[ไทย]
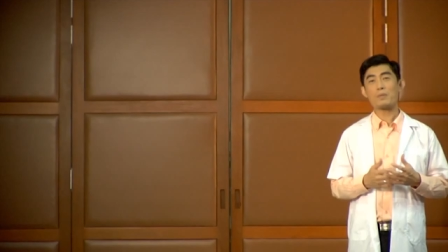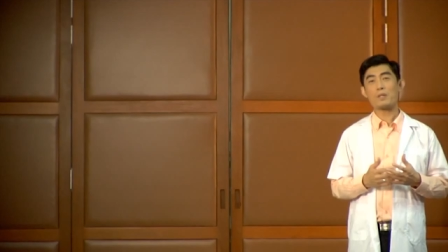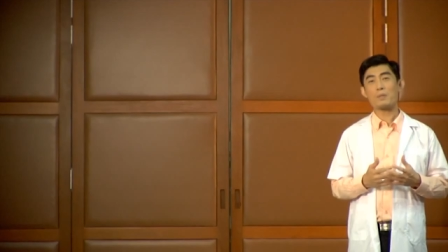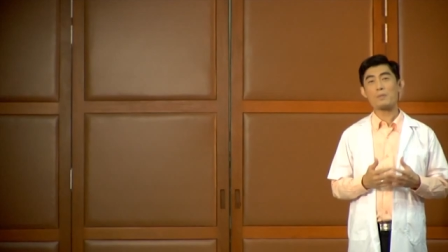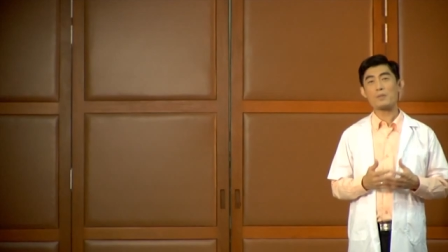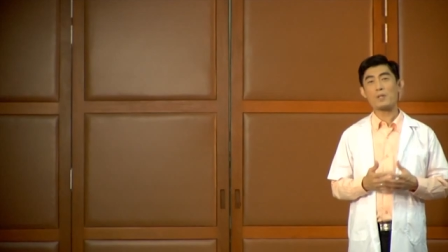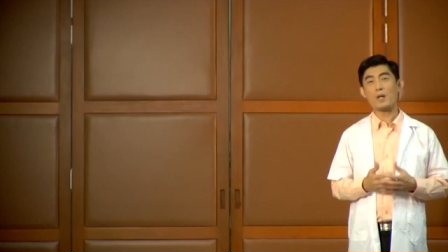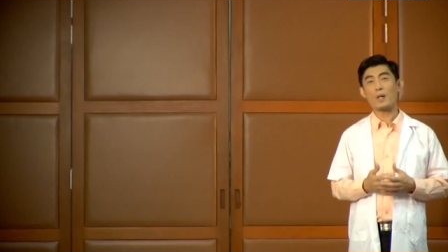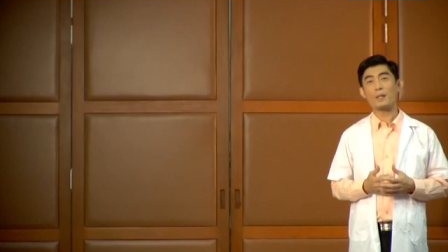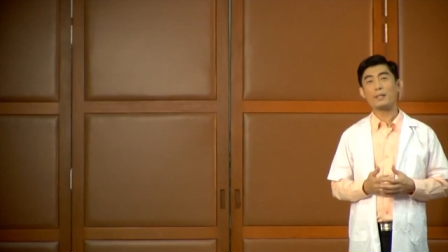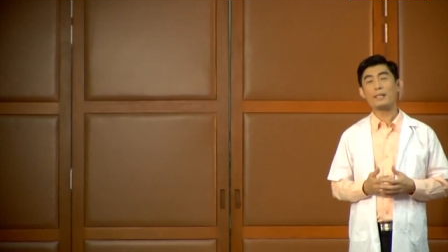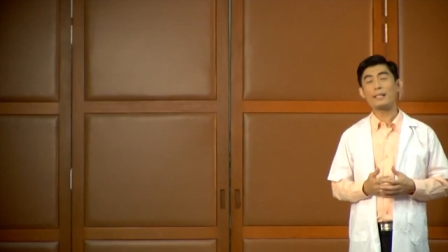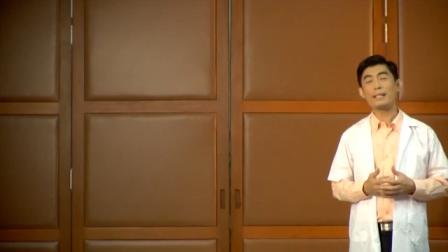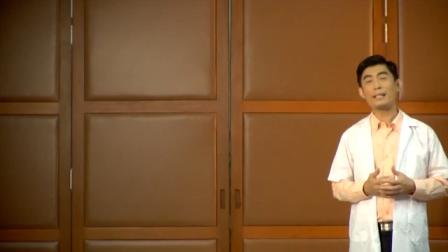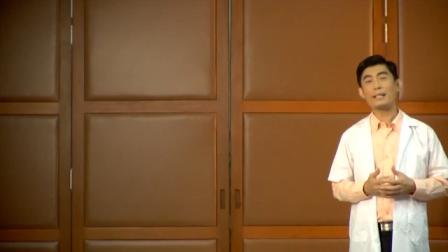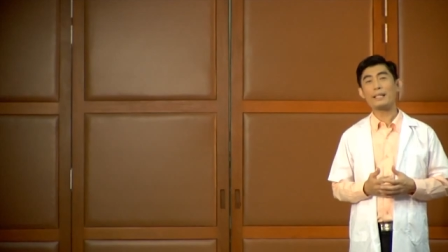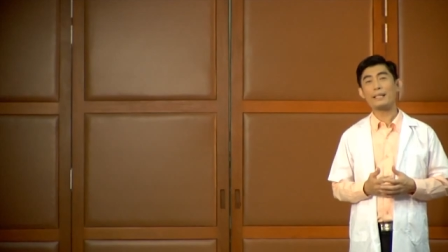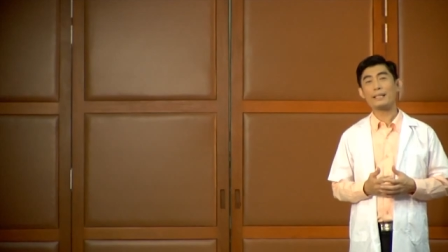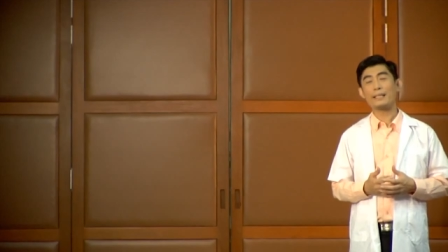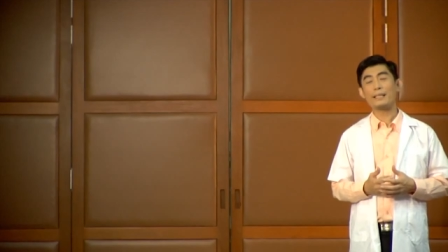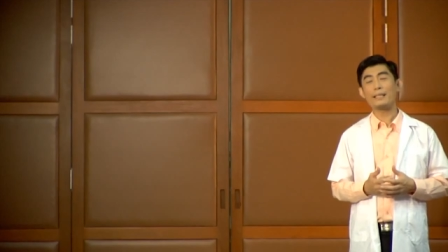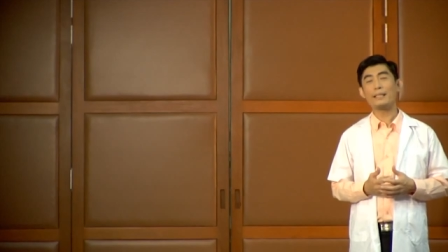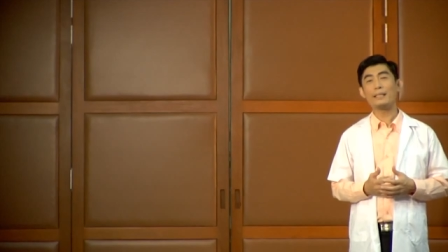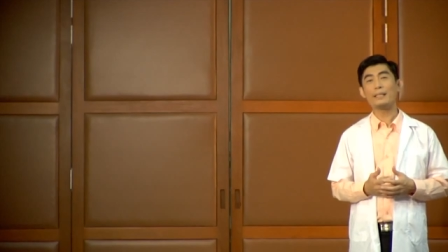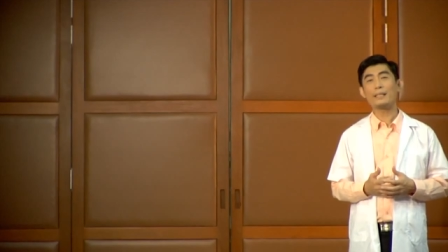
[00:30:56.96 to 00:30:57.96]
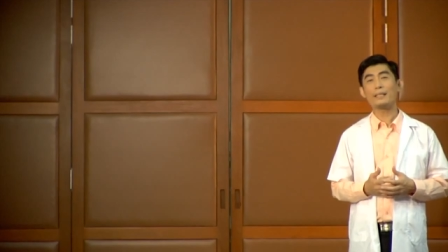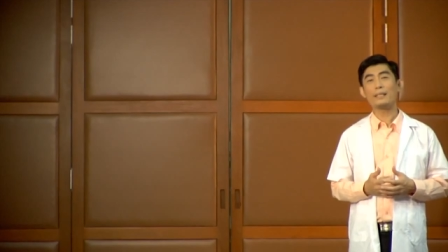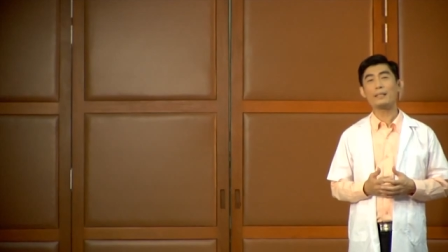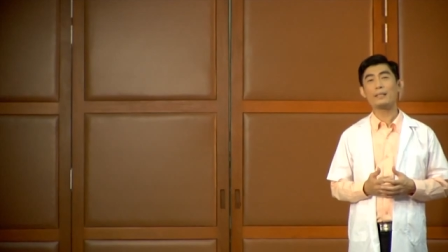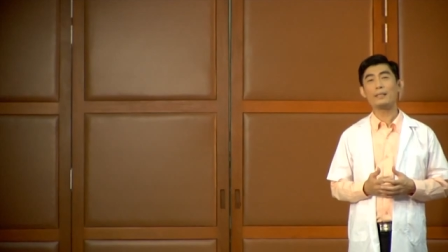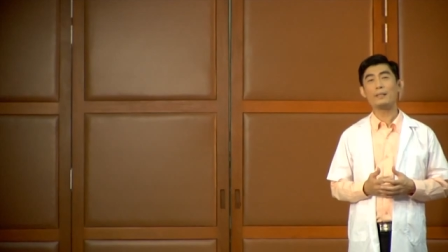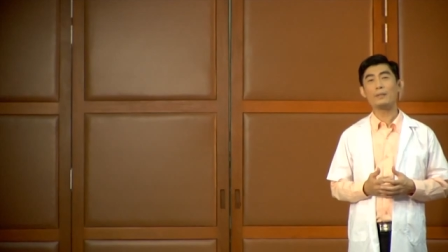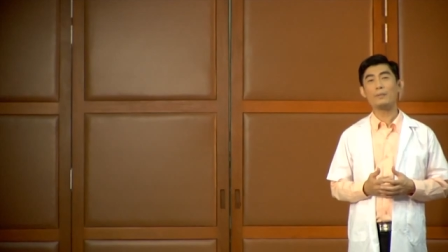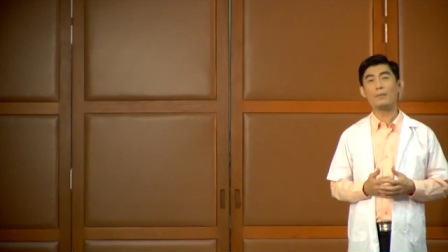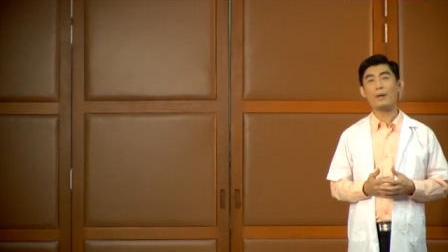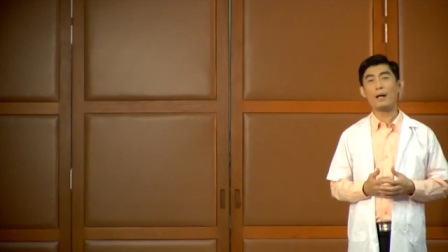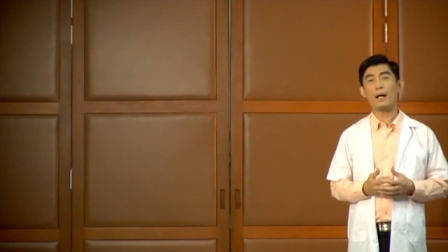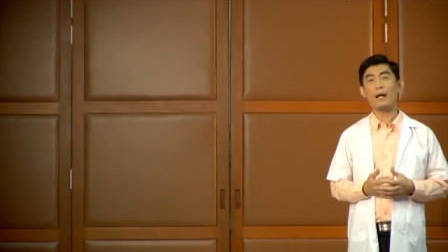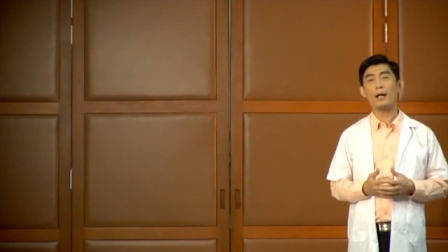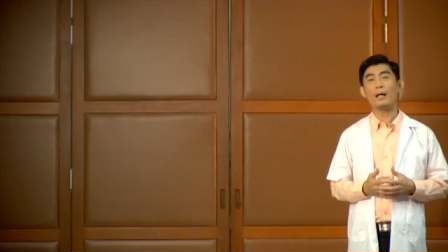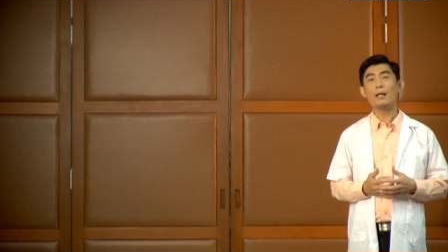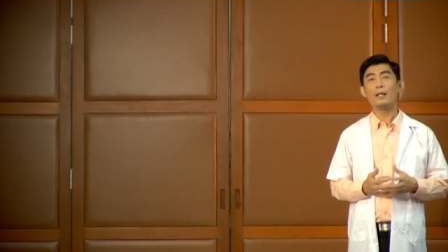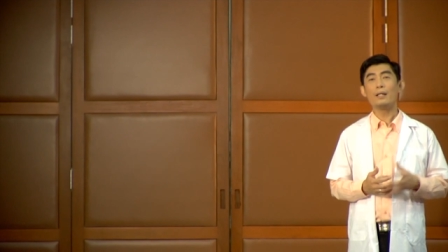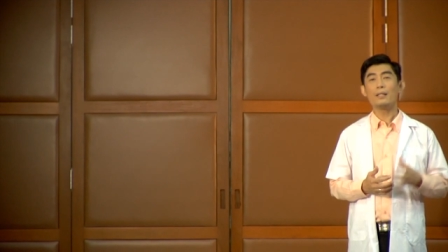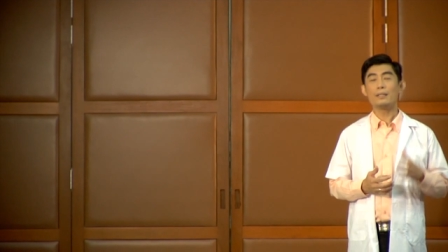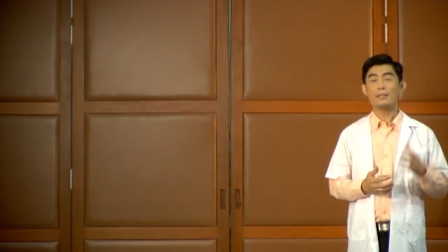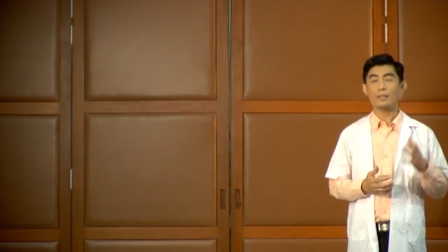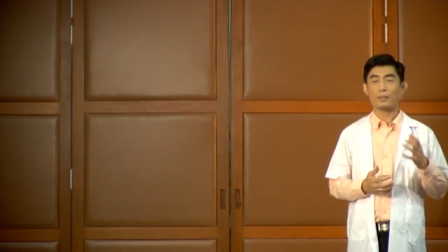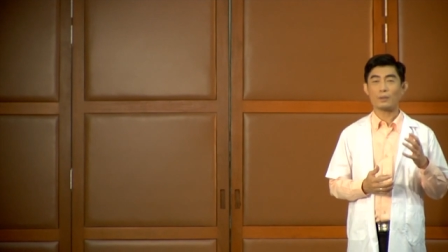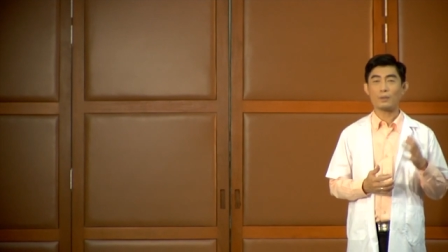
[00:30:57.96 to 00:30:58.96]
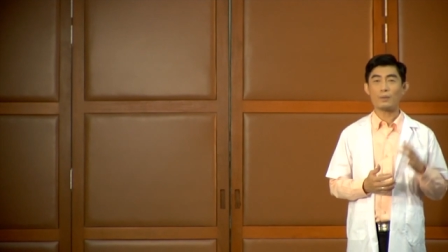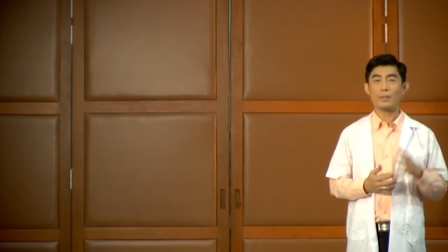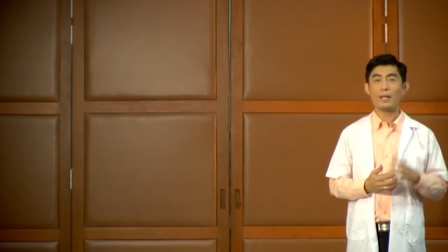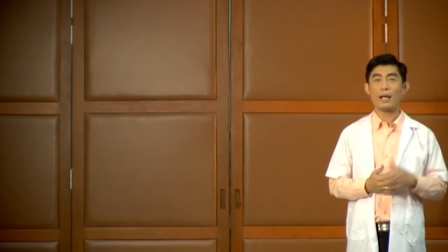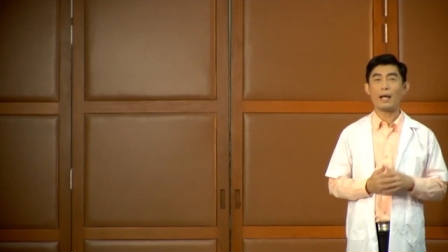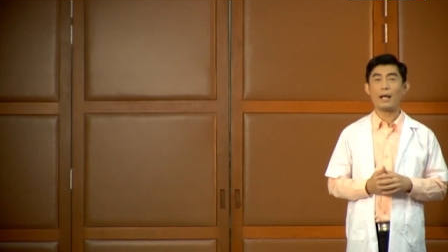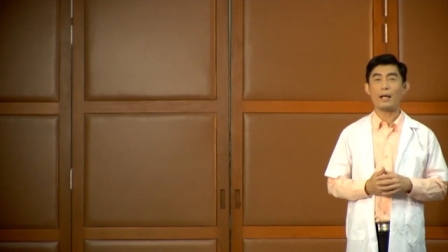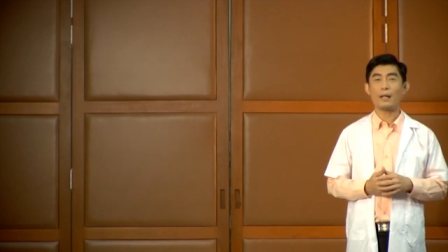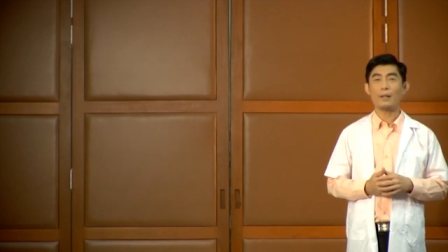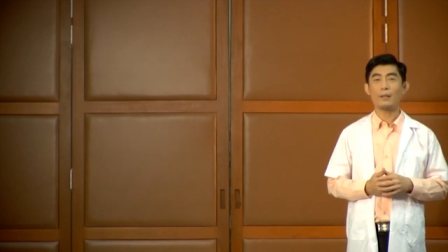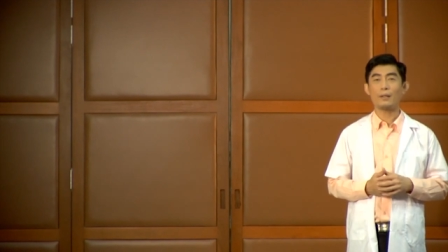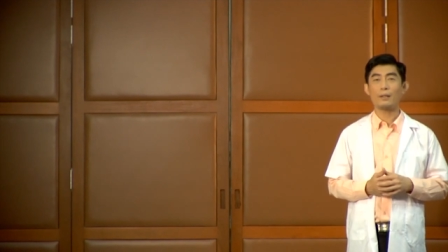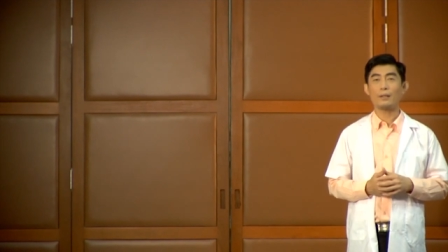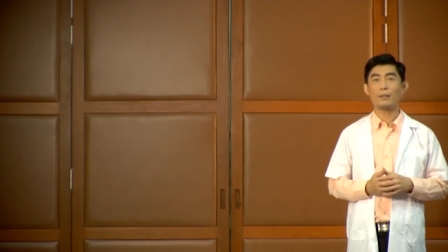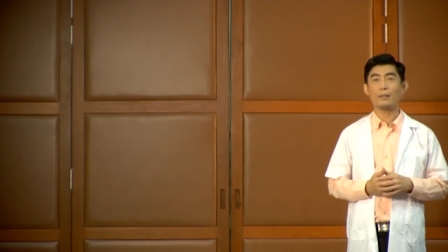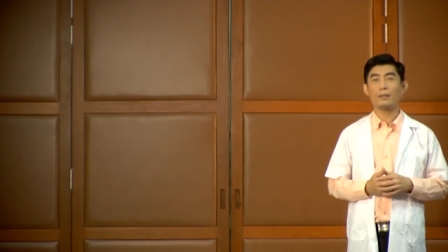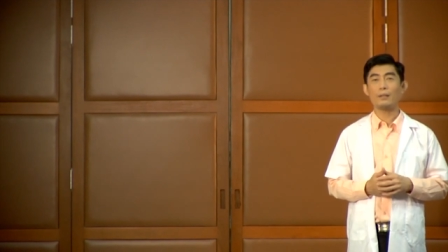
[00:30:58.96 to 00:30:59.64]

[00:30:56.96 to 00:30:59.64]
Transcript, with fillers: ความซับซ้อนที่เกิดขึ้นก็คือว่าจากตัวอย่าง